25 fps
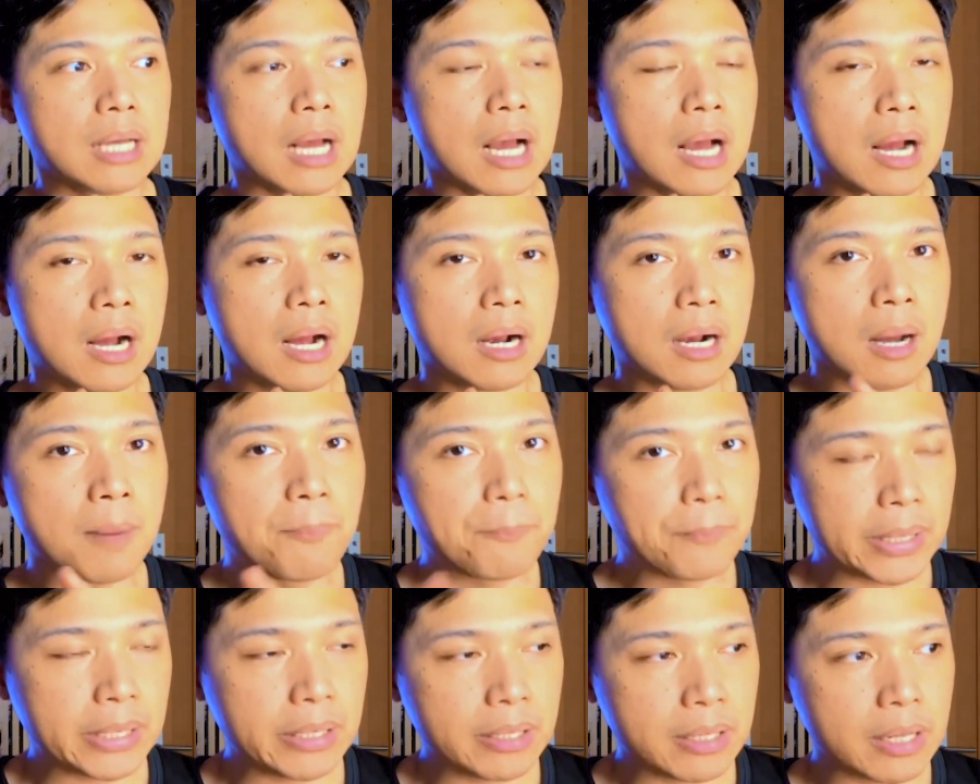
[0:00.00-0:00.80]
ang
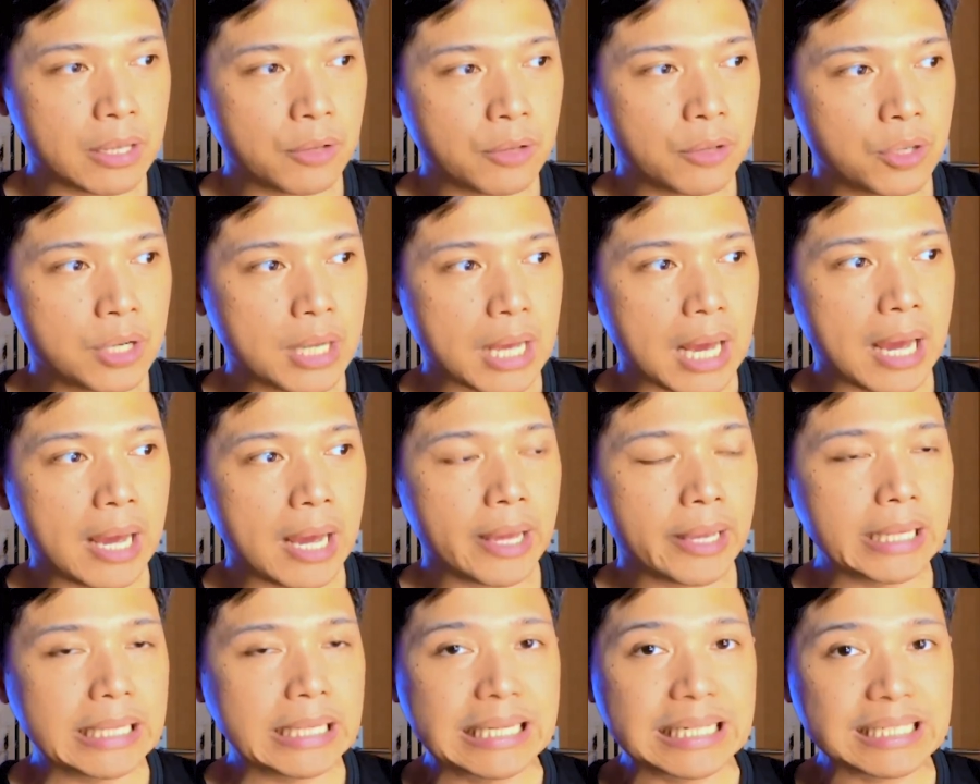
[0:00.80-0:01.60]
company na yon
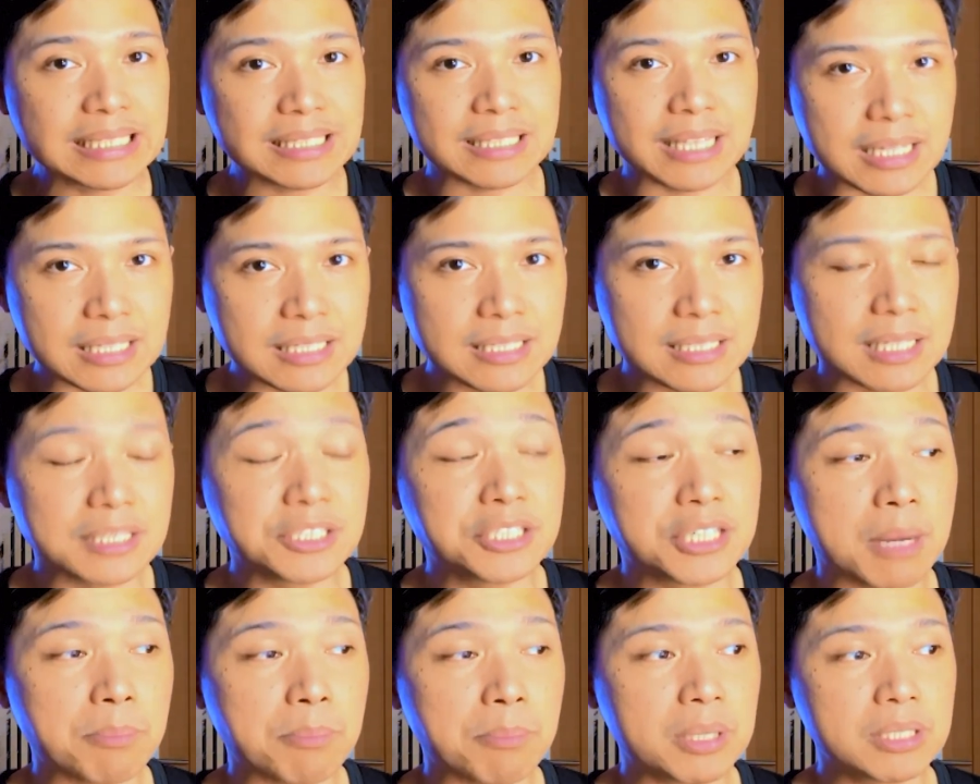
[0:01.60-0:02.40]
ay listed
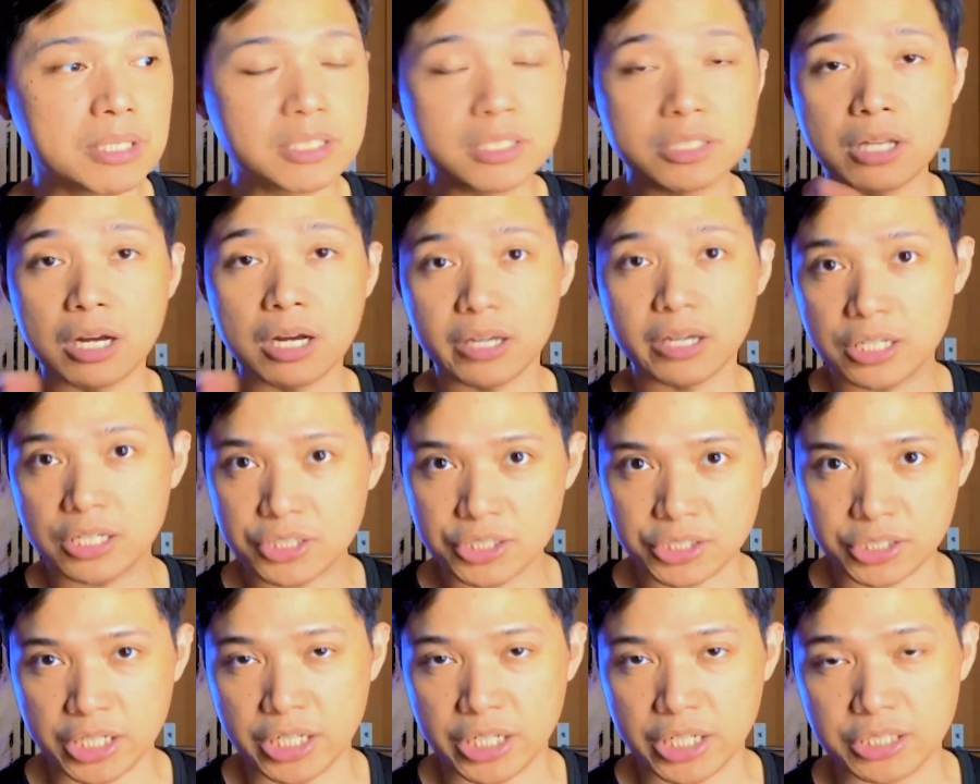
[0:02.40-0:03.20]
sa Japanese Stock
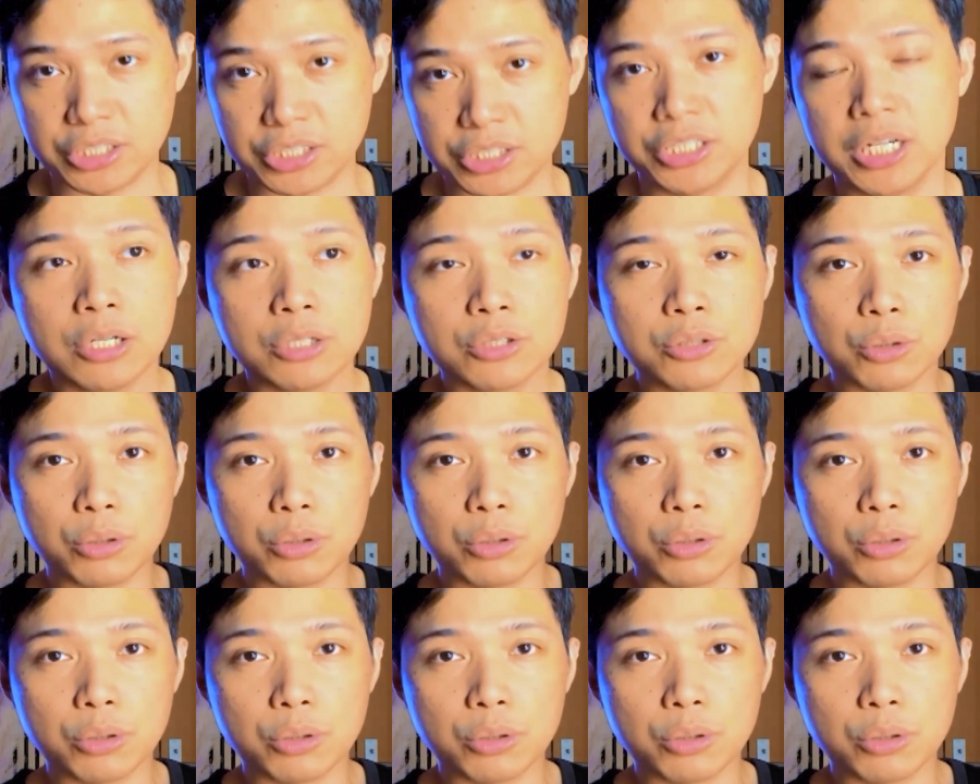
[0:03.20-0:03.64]
Exchange.